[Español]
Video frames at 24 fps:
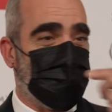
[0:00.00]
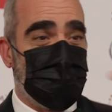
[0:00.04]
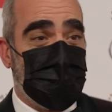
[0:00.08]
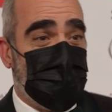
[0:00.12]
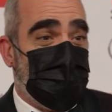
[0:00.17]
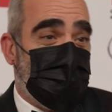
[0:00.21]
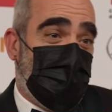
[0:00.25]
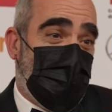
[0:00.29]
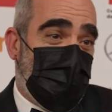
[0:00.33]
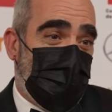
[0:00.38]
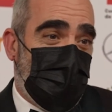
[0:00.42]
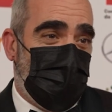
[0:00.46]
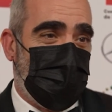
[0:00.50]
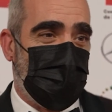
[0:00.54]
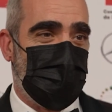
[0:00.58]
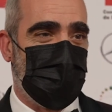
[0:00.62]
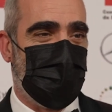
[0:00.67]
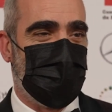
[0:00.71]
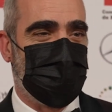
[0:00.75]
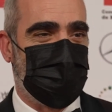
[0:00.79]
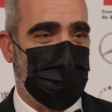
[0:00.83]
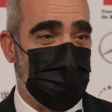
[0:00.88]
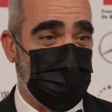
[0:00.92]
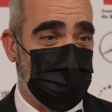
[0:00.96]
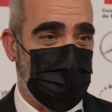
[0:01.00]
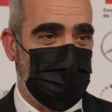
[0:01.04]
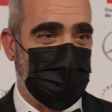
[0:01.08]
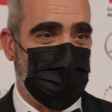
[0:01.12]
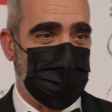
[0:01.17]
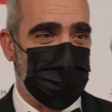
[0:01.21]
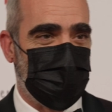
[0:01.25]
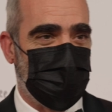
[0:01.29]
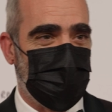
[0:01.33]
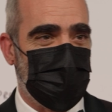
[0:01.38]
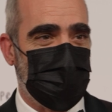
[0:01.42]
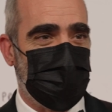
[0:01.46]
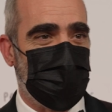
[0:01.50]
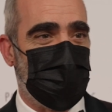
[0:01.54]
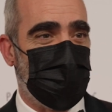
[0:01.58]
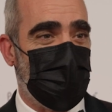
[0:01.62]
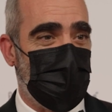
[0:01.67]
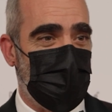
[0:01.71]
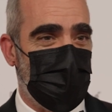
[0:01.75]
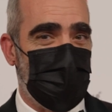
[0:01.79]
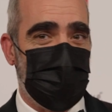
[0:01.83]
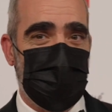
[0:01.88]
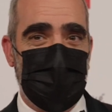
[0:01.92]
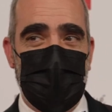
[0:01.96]
80 heredaba en las carpetas y todo eso.
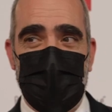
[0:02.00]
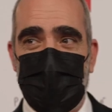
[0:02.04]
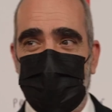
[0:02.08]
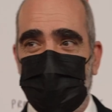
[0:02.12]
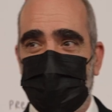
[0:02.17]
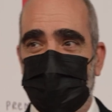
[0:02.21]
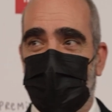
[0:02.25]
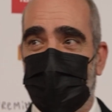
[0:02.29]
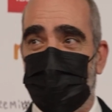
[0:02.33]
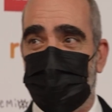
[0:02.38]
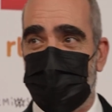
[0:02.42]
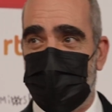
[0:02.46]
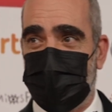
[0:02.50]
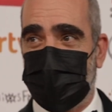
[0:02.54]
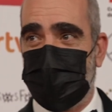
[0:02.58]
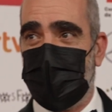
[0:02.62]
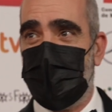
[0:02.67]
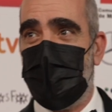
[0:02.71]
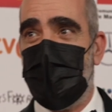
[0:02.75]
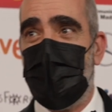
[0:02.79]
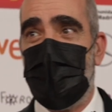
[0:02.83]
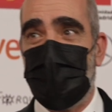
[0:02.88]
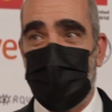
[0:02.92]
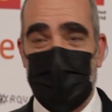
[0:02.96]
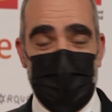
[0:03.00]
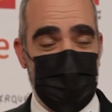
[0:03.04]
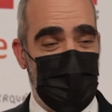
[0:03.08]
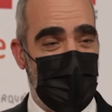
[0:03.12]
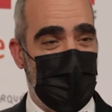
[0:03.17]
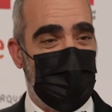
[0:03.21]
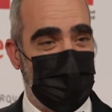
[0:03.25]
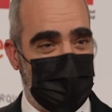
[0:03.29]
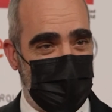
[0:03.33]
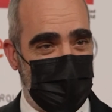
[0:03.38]
Pero Leif Garrett, que además mi hermana me